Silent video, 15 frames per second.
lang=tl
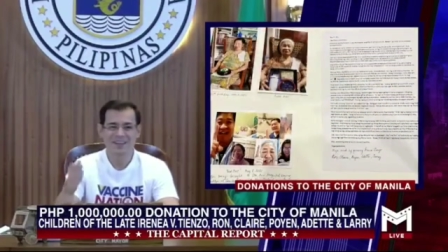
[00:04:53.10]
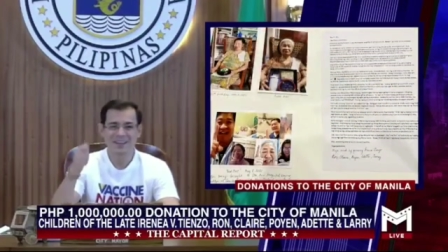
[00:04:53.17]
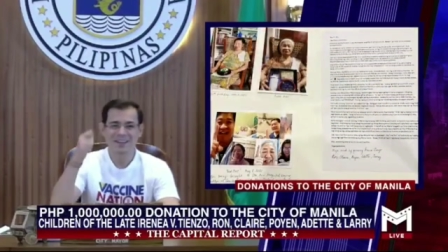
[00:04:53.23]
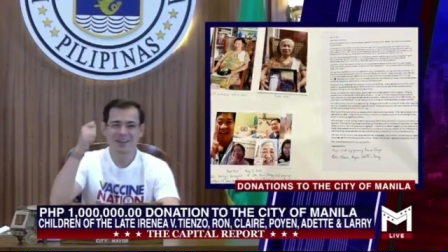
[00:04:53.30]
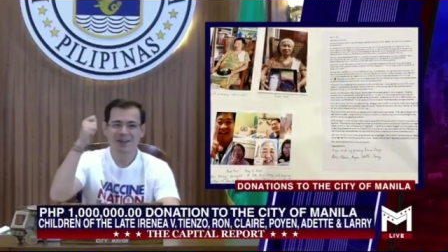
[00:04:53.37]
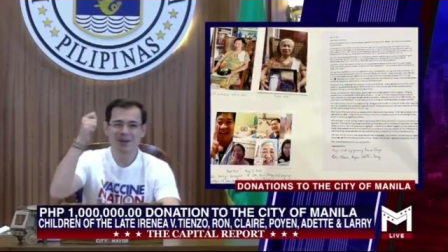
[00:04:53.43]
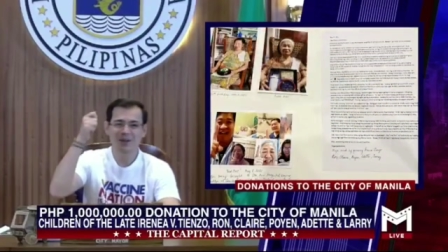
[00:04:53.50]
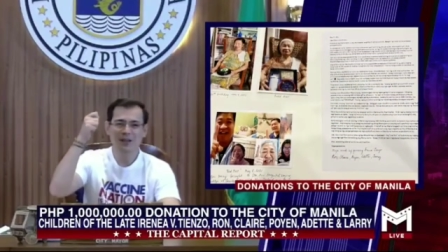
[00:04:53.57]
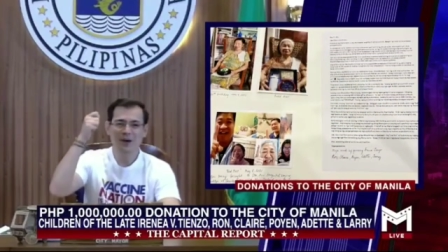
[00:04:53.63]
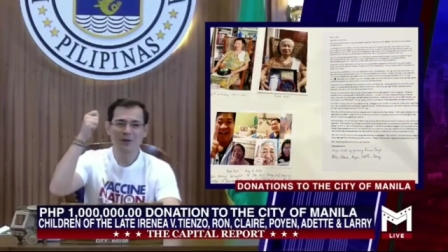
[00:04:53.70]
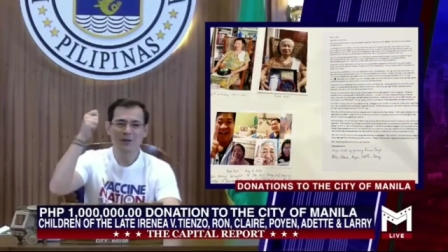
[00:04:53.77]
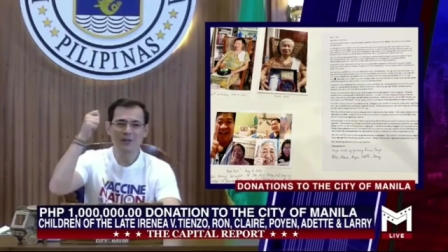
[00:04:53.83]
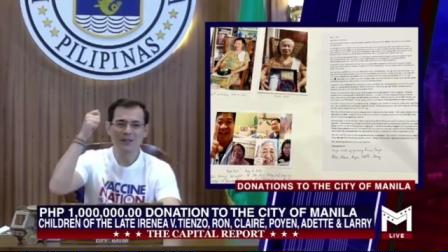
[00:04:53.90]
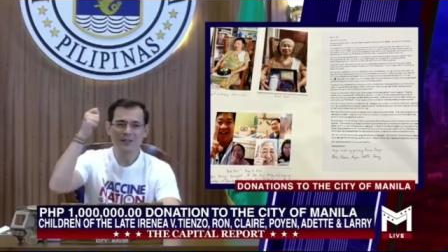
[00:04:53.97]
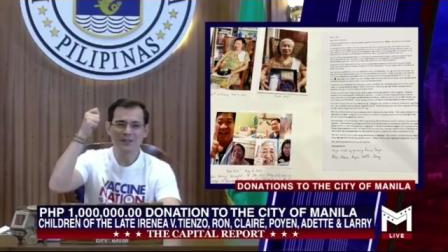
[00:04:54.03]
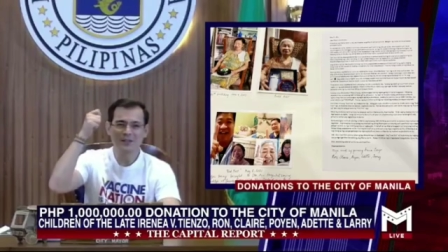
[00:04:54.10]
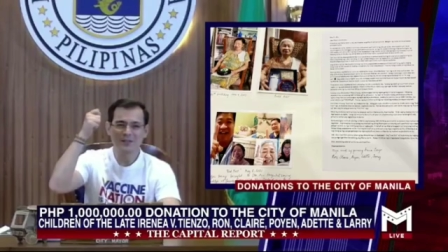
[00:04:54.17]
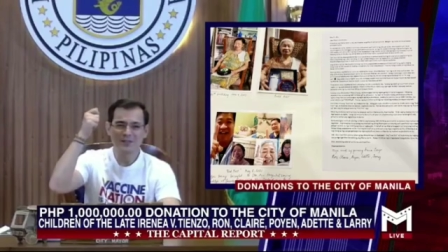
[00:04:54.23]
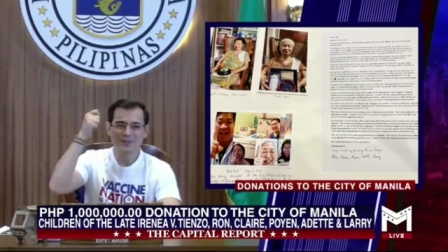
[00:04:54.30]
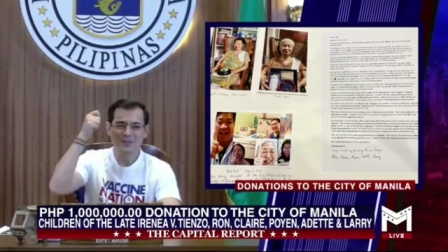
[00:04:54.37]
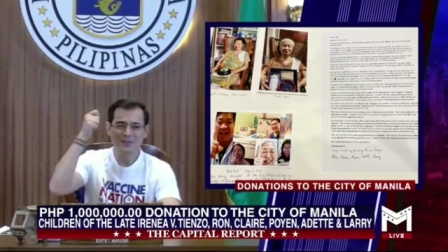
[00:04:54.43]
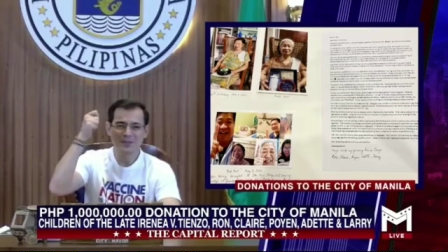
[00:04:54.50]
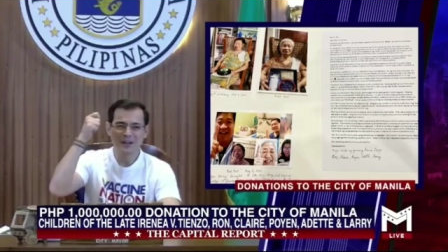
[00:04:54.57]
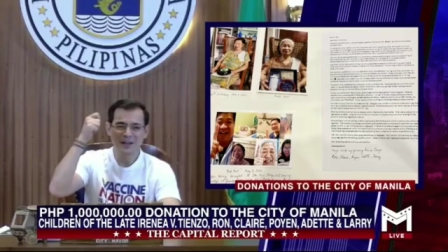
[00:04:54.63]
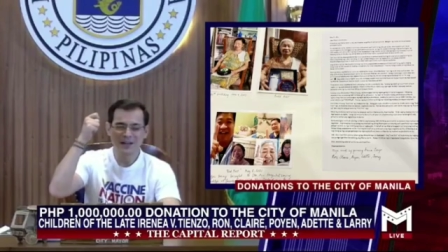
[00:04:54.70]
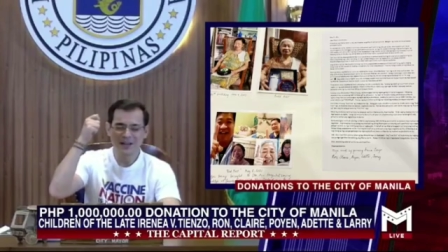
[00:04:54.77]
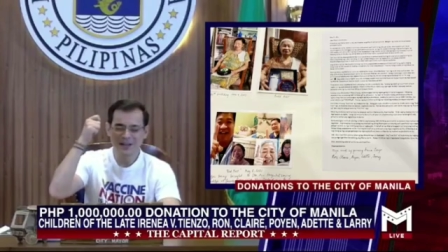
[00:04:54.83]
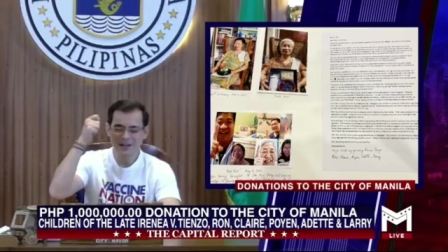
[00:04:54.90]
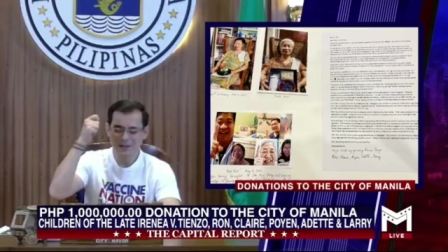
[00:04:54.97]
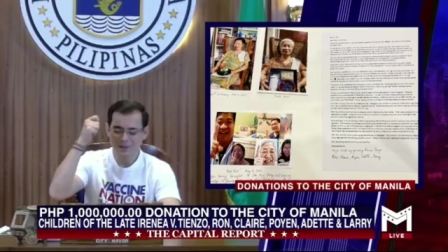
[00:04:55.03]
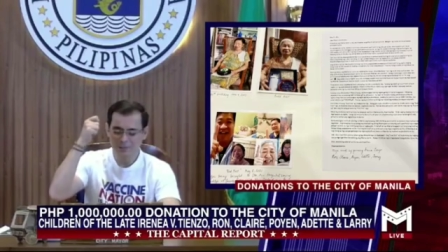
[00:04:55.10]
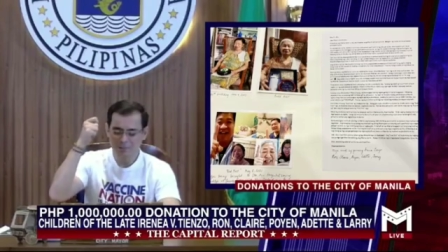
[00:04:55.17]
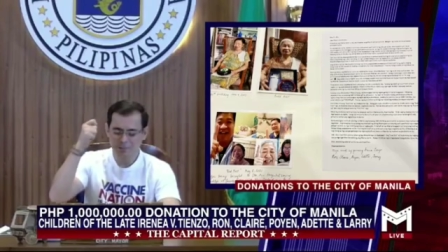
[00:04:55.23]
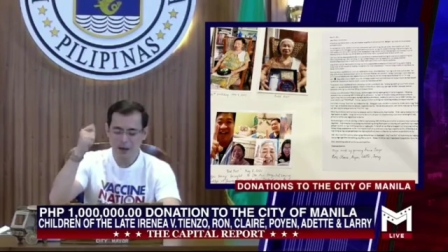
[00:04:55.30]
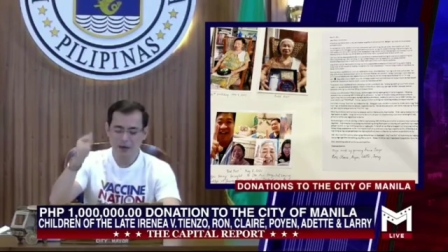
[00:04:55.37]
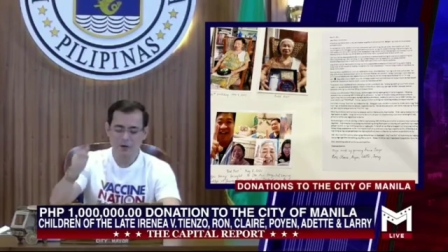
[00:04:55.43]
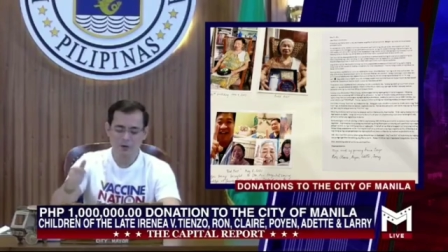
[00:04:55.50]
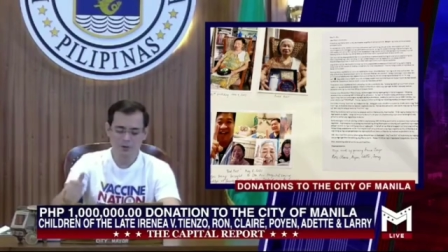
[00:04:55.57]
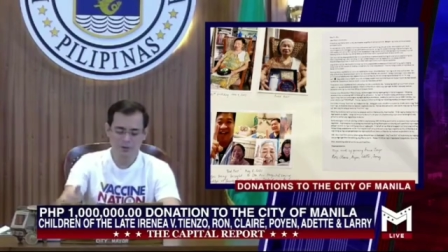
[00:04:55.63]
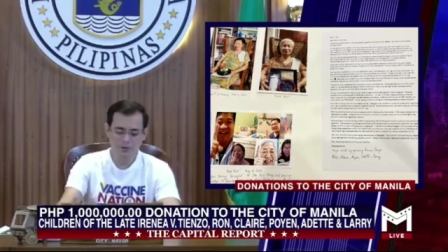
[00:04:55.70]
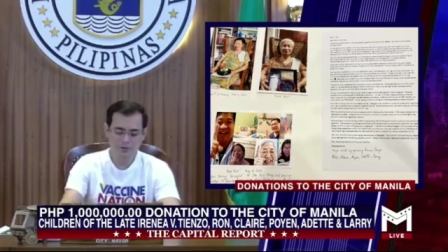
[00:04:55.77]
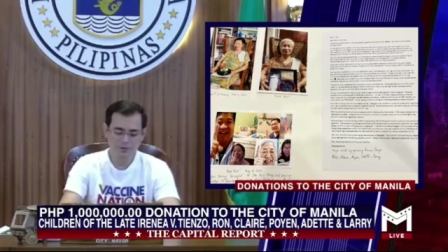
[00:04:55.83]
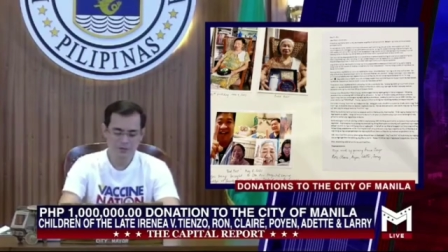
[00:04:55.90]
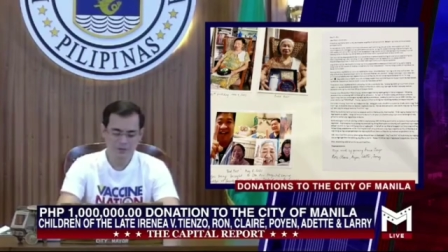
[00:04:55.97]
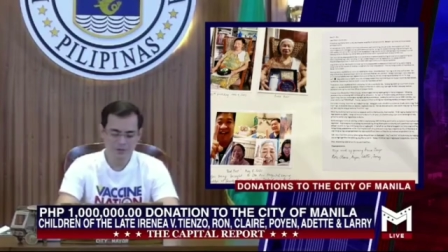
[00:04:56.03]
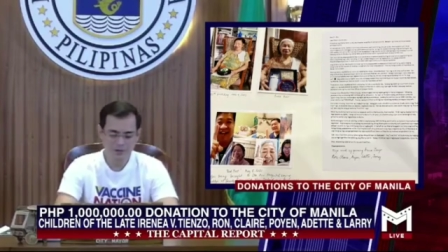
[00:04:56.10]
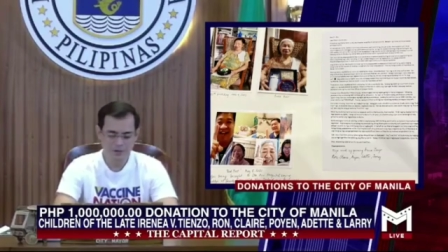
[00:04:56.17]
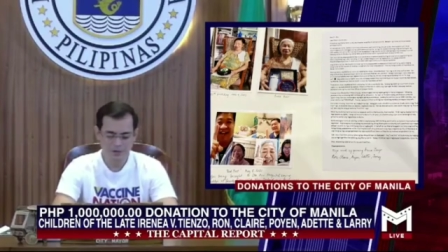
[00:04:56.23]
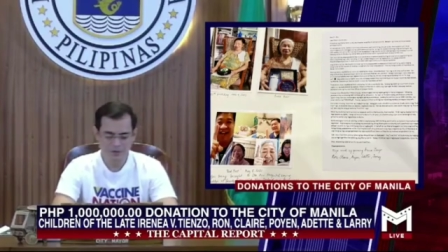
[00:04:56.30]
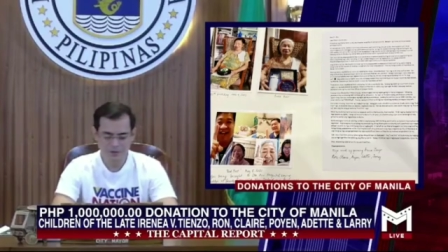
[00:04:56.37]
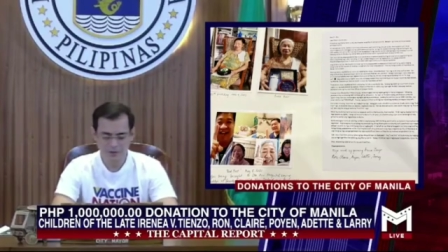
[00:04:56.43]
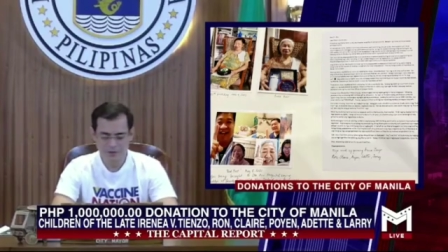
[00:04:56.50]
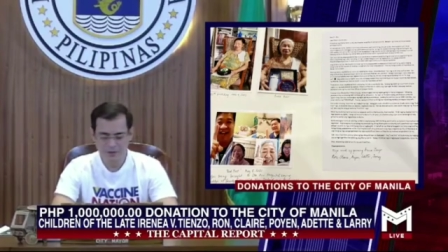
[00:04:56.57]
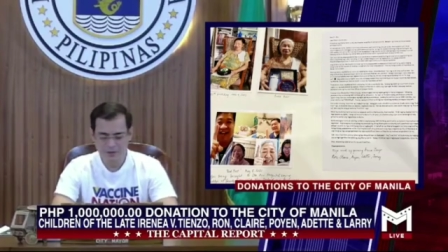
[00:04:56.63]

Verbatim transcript: anong tawag dito? Yung uh, payong, no?